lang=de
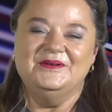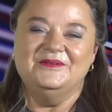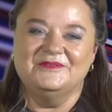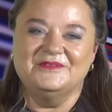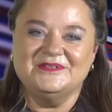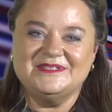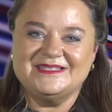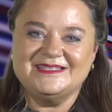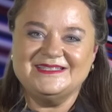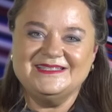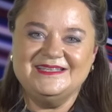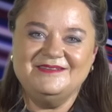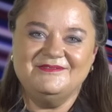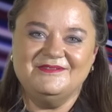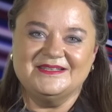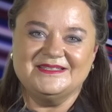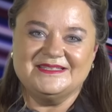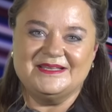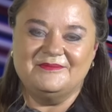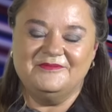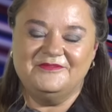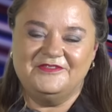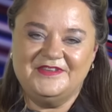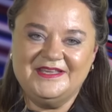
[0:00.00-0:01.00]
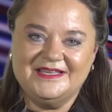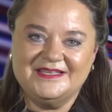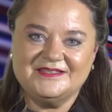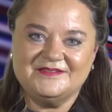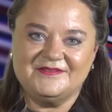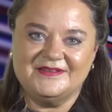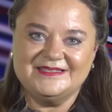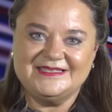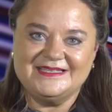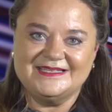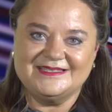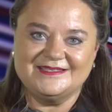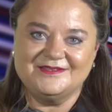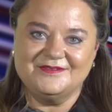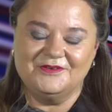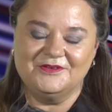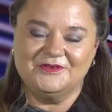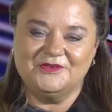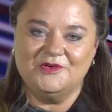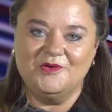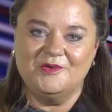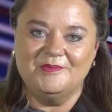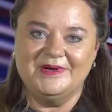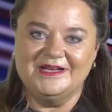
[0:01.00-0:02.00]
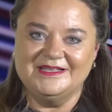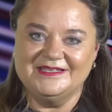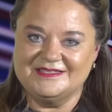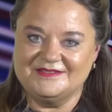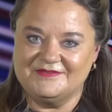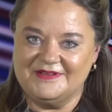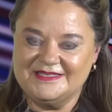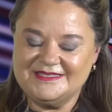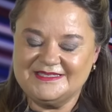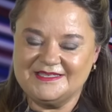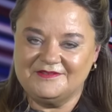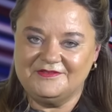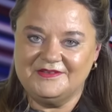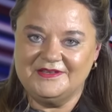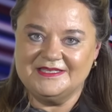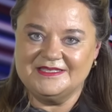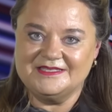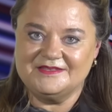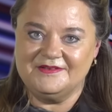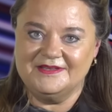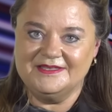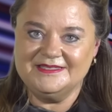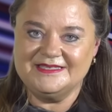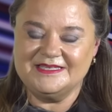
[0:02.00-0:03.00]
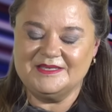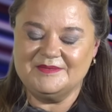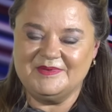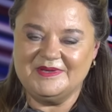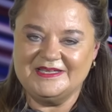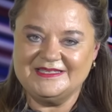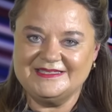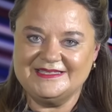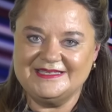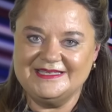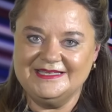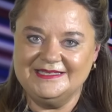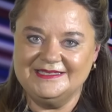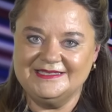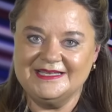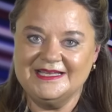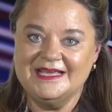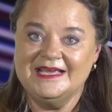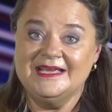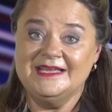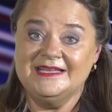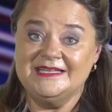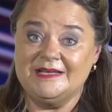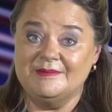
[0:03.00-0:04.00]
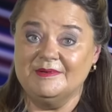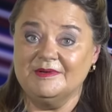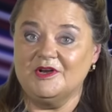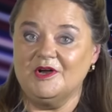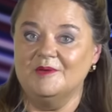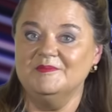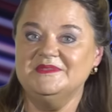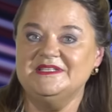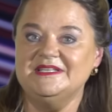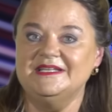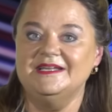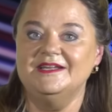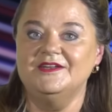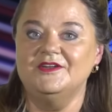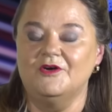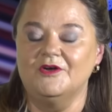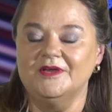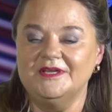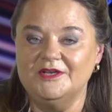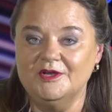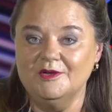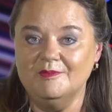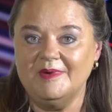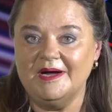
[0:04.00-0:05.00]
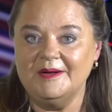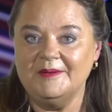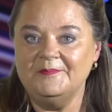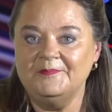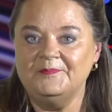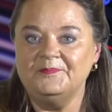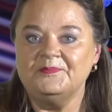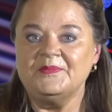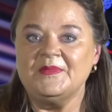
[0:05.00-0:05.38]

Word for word: Wussten Sie, was am 24. Oktober 2024 passiert? Da bekommen Sie eine neue Nummer.